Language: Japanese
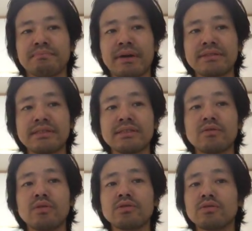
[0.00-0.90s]

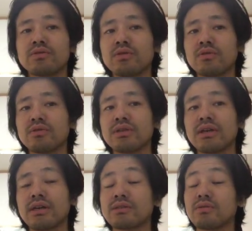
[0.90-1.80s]
パチンコ依存症の
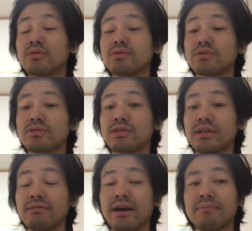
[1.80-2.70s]
生活保護受給者
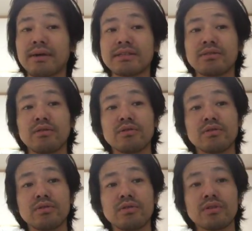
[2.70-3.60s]
にはパチンコ依
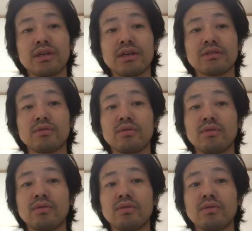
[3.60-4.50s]
存症の生活保
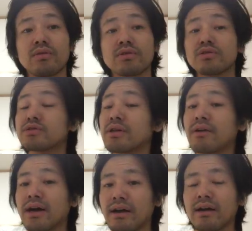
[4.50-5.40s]
護受給者の
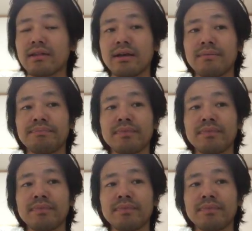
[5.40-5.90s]
考え方。